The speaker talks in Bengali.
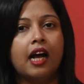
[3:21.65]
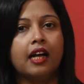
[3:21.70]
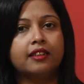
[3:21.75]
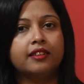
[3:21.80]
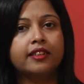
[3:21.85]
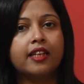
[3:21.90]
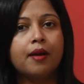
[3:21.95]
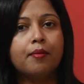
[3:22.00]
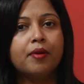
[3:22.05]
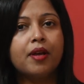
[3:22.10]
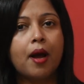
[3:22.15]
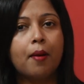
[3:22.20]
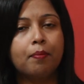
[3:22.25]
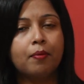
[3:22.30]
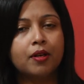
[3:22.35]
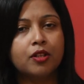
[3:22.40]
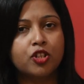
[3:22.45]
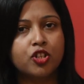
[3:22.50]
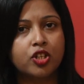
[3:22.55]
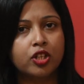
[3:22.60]
আজকে আমি
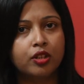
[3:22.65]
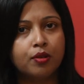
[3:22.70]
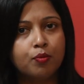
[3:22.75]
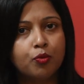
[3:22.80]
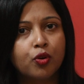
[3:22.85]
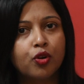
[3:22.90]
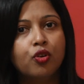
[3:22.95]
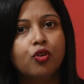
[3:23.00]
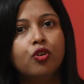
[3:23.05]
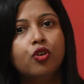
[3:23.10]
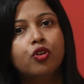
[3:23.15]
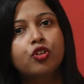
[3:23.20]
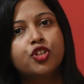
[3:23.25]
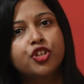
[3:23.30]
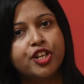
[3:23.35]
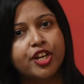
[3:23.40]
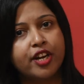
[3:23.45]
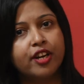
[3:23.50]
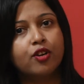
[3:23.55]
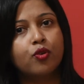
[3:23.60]
আপনাদের সাথে মনে হলেও
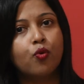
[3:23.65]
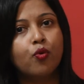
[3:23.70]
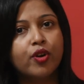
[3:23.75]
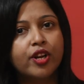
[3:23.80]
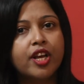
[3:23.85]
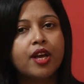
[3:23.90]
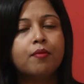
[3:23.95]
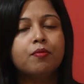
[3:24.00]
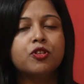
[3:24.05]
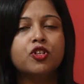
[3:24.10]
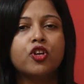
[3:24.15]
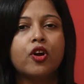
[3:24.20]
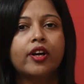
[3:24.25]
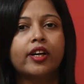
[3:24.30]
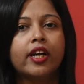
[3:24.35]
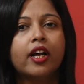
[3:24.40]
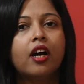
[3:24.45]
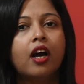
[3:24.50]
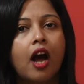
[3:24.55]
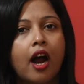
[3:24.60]
শেয়ার করি এই
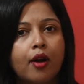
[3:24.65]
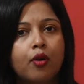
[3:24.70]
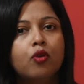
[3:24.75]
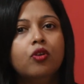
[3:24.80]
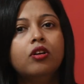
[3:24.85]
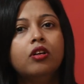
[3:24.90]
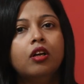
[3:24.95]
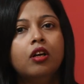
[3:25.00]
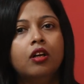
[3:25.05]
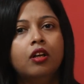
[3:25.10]
বিষয়টা কারণ